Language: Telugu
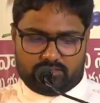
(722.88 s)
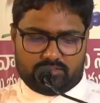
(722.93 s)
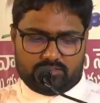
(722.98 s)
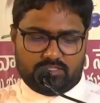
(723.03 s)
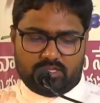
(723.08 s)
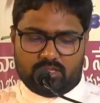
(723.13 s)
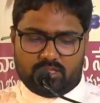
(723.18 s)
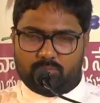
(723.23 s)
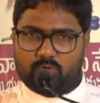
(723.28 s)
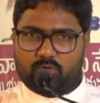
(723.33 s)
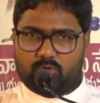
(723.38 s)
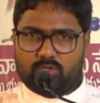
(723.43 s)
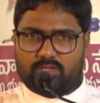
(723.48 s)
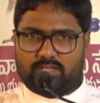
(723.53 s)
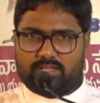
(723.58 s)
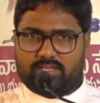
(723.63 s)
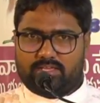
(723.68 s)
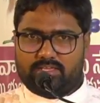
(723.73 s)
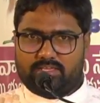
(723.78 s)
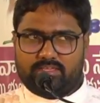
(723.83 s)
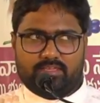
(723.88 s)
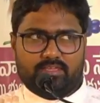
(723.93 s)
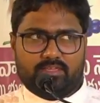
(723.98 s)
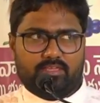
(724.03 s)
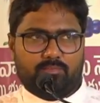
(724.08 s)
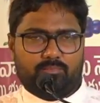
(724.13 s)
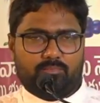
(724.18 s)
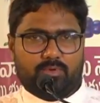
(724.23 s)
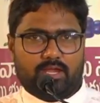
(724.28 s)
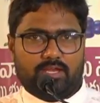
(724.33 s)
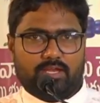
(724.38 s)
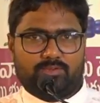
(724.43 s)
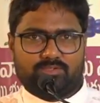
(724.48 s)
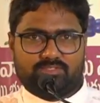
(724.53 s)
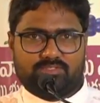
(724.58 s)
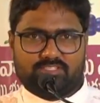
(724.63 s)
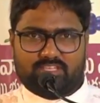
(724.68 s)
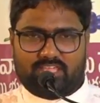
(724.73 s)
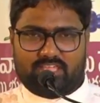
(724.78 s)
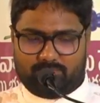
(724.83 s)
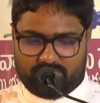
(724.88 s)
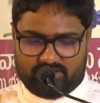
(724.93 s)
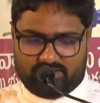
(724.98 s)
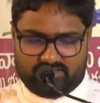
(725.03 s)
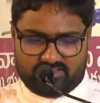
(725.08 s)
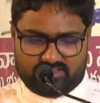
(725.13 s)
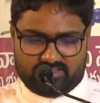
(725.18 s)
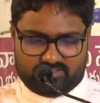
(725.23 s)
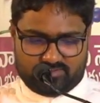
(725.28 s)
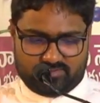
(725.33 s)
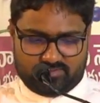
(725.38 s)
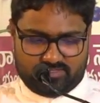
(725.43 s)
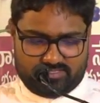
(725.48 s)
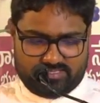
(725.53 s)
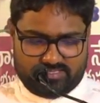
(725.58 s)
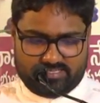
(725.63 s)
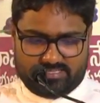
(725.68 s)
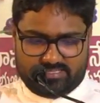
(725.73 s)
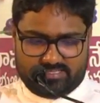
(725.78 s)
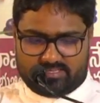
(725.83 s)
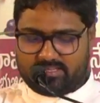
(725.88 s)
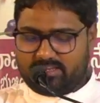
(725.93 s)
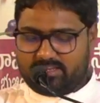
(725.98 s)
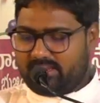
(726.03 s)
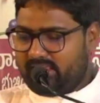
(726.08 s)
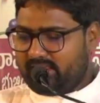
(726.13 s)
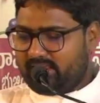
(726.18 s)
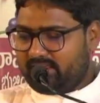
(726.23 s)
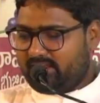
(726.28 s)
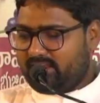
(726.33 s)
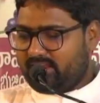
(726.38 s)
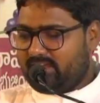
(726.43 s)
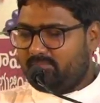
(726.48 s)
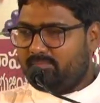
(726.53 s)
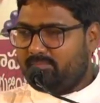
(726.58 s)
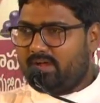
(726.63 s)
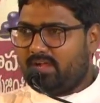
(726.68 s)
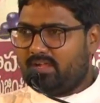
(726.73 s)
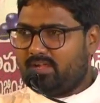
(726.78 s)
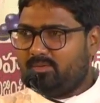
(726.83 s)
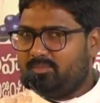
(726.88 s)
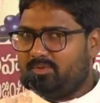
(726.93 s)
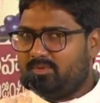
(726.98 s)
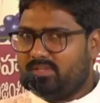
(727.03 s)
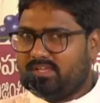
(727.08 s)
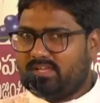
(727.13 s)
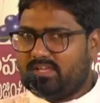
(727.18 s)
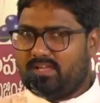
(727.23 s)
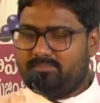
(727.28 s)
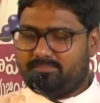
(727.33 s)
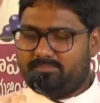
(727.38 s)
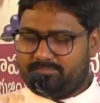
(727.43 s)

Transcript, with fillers: దినము కొరకై ఏర్పాటు చేయబడినటువంటి లేఖన భాగములుగా